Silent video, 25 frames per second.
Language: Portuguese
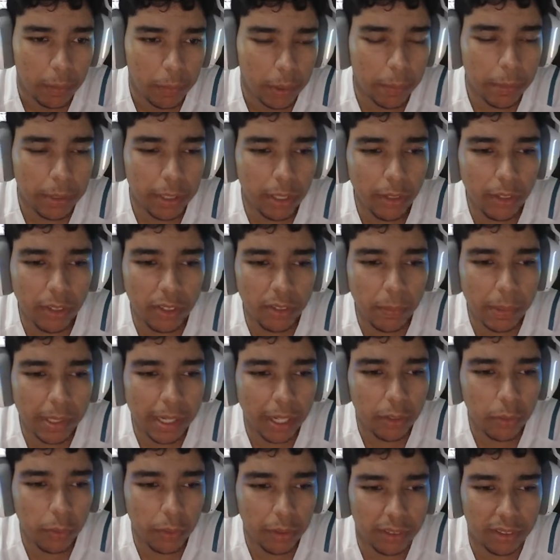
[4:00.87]
Pra mim, tanto esse
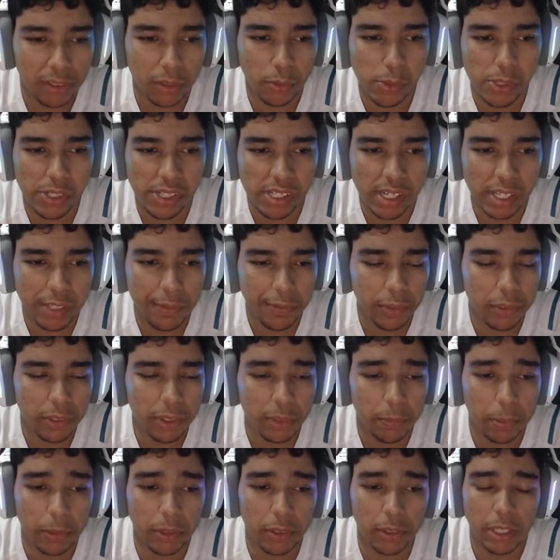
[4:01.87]
Minato quanto essa Sakushina deviam
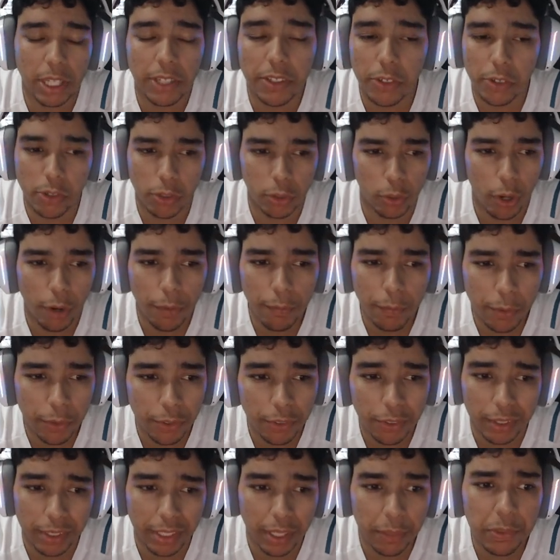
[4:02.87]
ser personagens
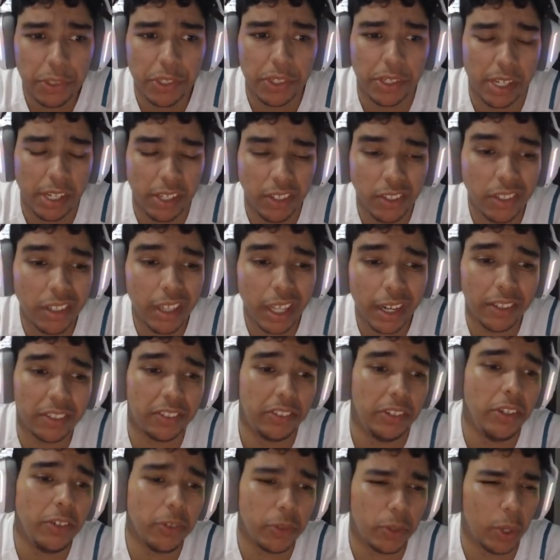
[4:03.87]
novos, não skins.
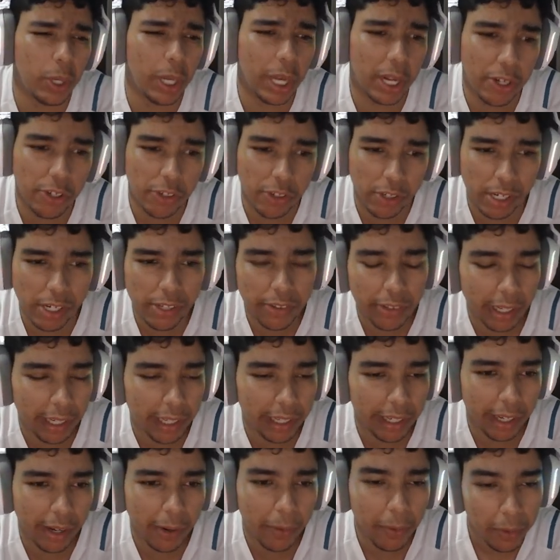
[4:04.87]
Interessante colocar a skin, tá
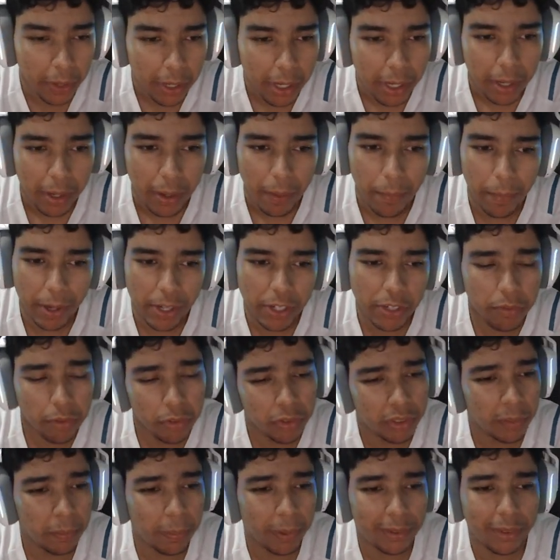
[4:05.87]
legal, mas
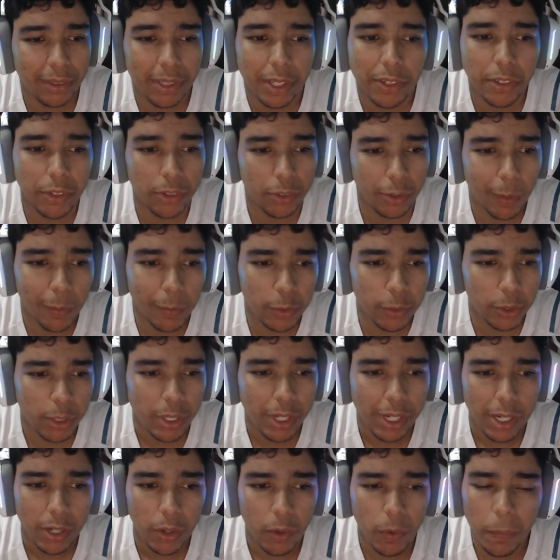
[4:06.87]
deviam ser personagens novos.
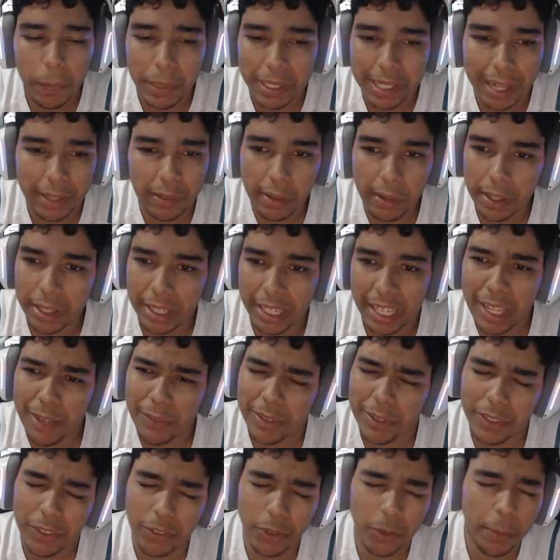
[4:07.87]
O Minato ainda
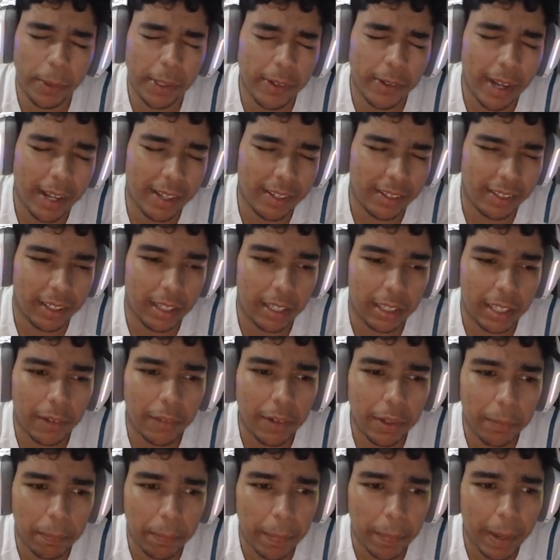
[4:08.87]
tava descobrindo o Rasengan, ele
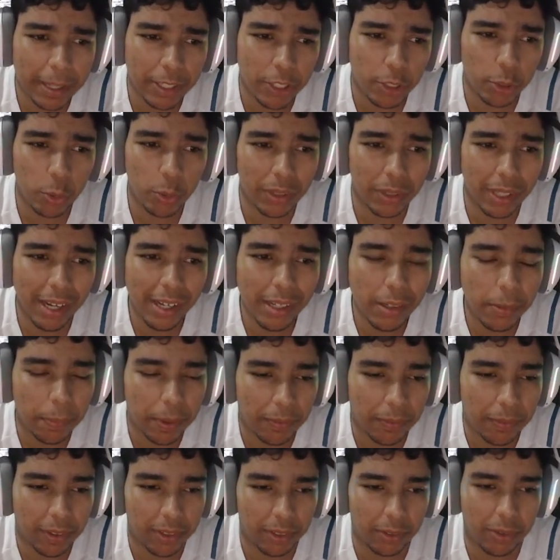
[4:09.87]
tava estudando
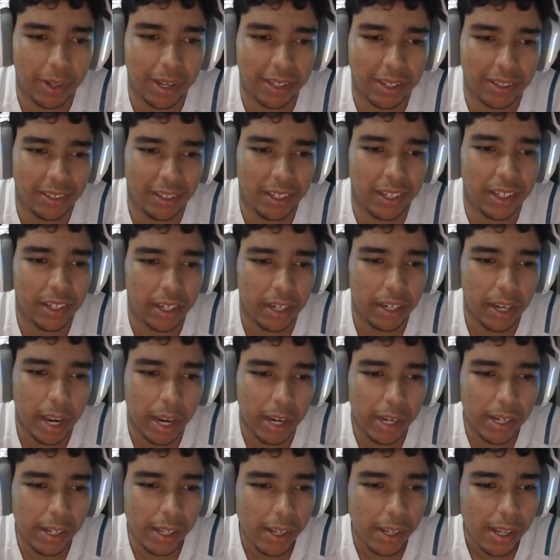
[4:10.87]
pra fazer o Rasengan e
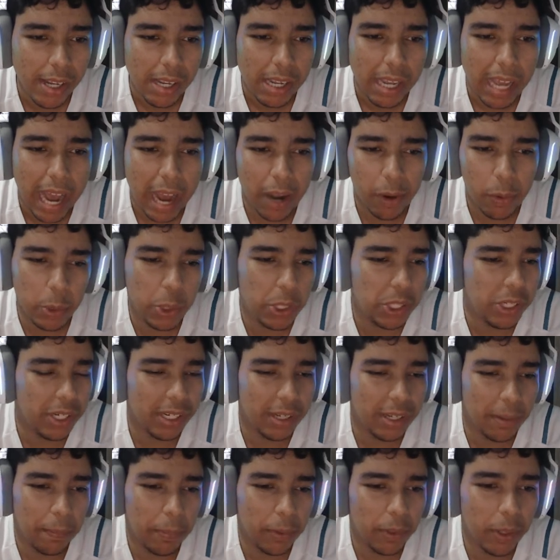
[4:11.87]
ainda. A
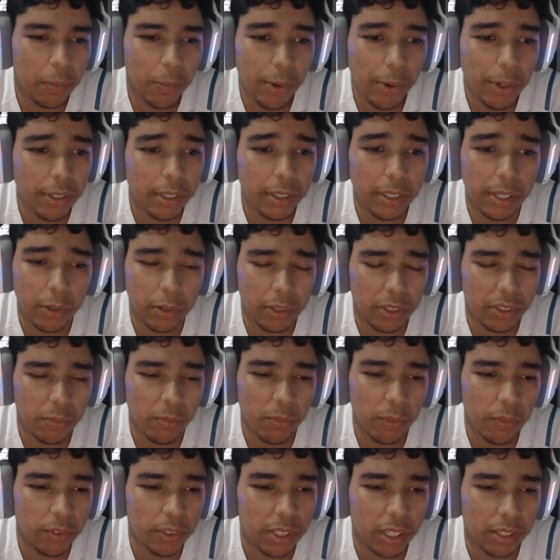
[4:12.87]
Kushina, pelo amor de Deus,
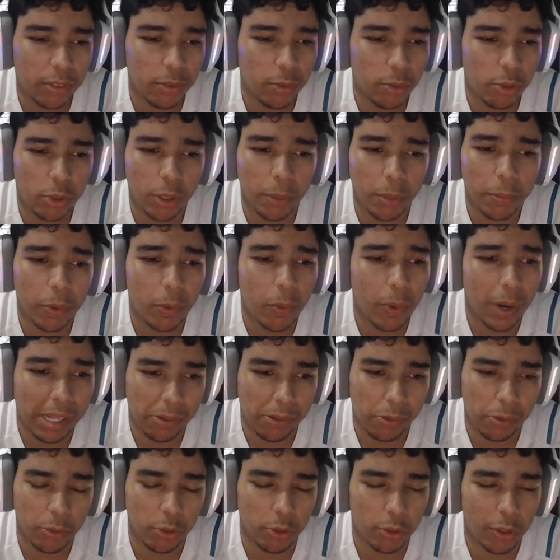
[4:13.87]
esse moveset do Storm
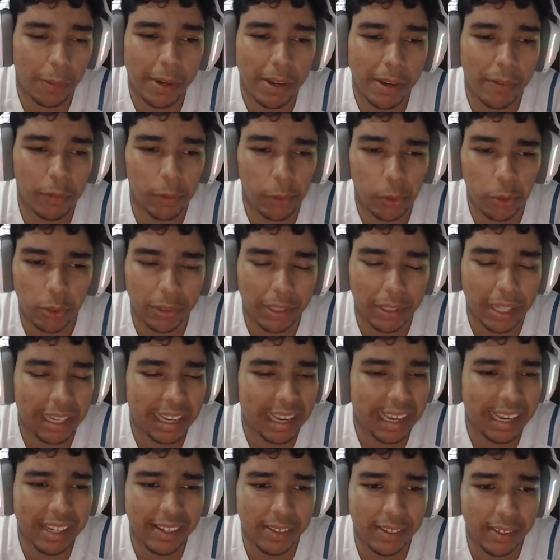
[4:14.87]
4, do Storm Revolution
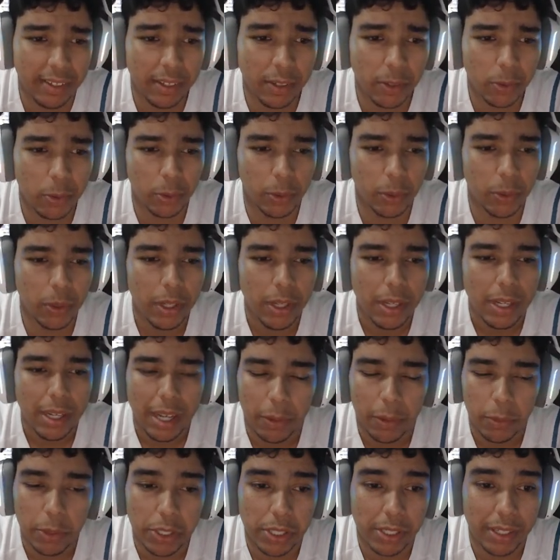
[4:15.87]
dela é ridículo.
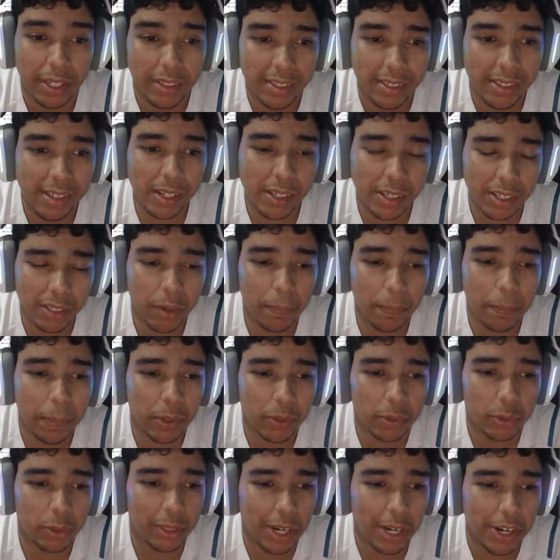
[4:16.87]
A Kushina tinha que ser uma
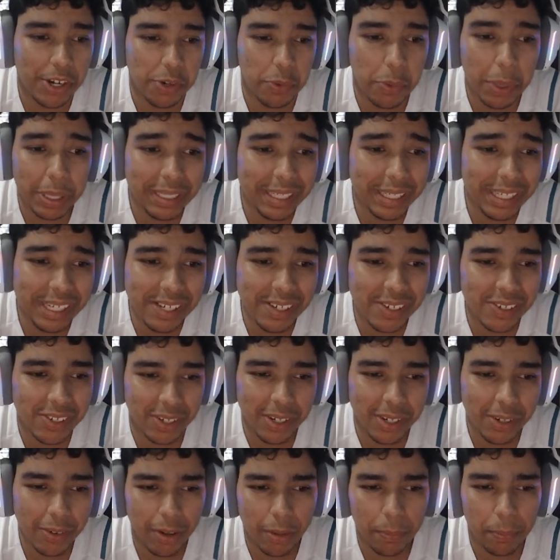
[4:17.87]
personagem, uma
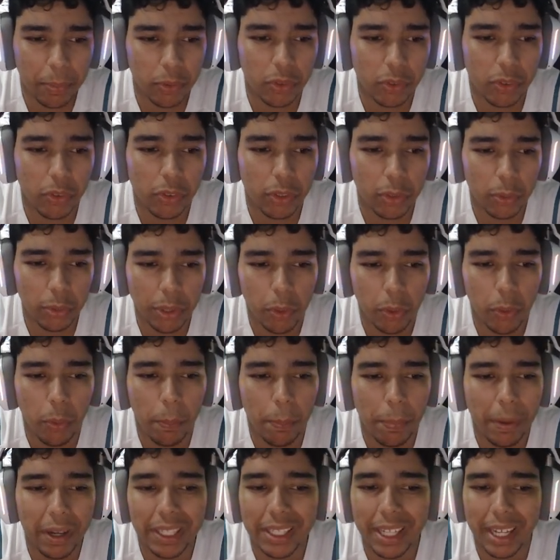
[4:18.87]
ninja, não uma personagem que luta fruta com
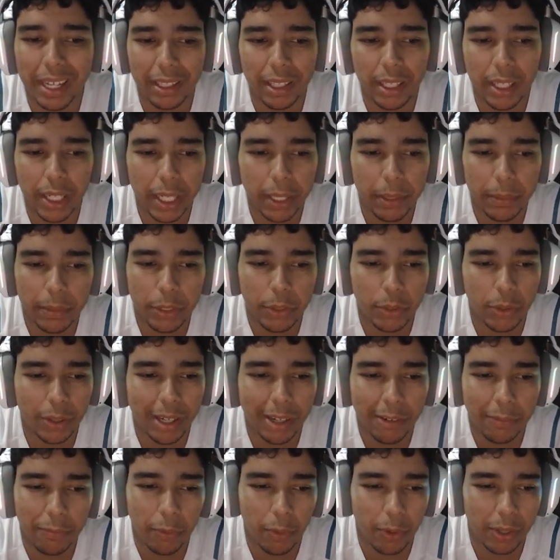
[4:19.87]
panela. É, é
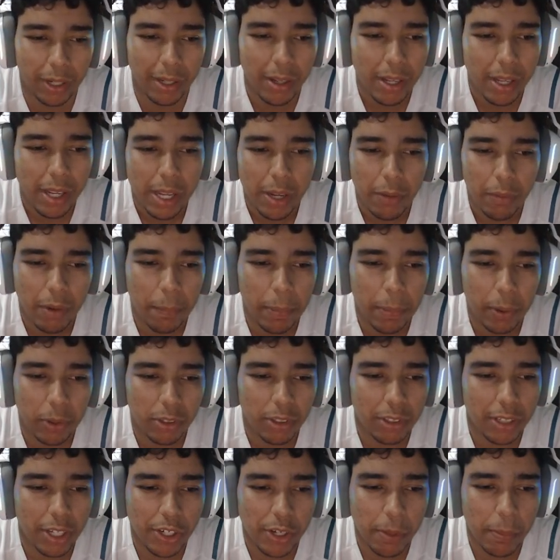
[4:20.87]
jogar fora uma
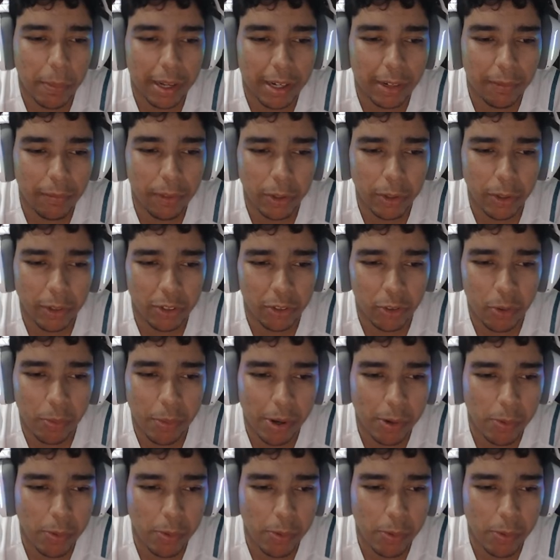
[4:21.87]
personagem maravilhosa como a